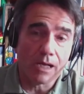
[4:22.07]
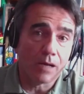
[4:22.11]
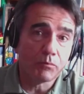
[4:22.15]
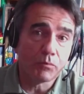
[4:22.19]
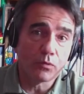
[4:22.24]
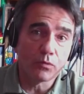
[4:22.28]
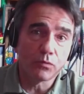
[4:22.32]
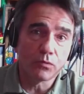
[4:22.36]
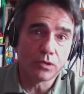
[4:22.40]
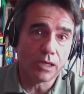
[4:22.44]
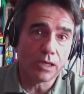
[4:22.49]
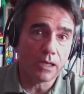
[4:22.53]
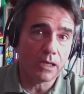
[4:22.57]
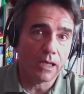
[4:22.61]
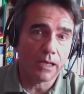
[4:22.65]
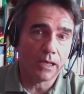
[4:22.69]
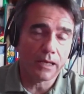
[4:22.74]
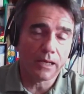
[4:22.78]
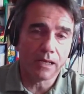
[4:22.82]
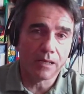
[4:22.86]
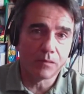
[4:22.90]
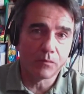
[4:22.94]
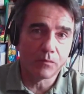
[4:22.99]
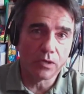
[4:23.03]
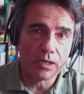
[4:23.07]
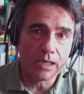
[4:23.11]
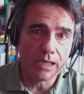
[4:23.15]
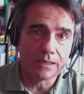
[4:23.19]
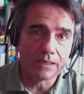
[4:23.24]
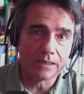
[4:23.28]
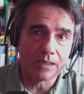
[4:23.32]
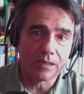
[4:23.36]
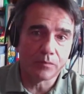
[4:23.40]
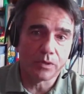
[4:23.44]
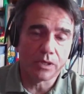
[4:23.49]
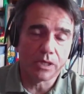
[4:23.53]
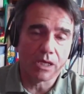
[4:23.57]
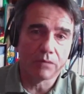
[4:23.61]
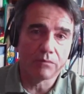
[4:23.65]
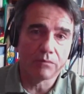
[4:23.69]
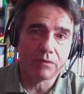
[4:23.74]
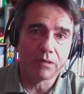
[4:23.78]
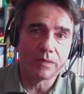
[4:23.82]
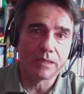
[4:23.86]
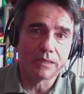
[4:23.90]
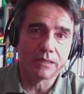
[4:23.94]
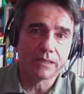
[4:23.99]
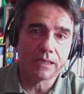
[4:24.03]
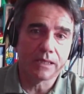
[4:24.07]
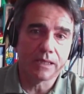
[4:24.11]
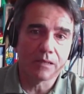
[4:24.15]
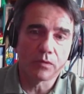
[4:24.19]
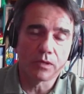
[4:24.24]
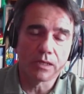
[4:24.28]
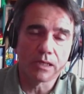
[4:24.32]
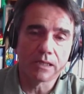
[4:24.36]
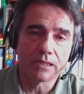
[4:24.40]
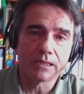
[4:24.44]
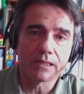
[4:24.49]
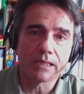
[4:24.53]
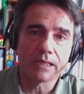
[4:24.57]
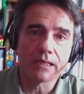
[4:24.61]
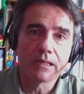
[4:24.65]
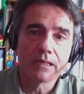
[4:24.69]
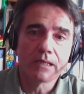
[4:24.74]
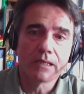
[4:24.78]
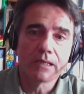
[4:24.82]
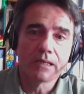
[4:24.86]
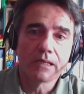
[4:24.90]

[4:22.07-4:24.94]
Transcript: A puntellare la moneta, perché ovviamente la moneta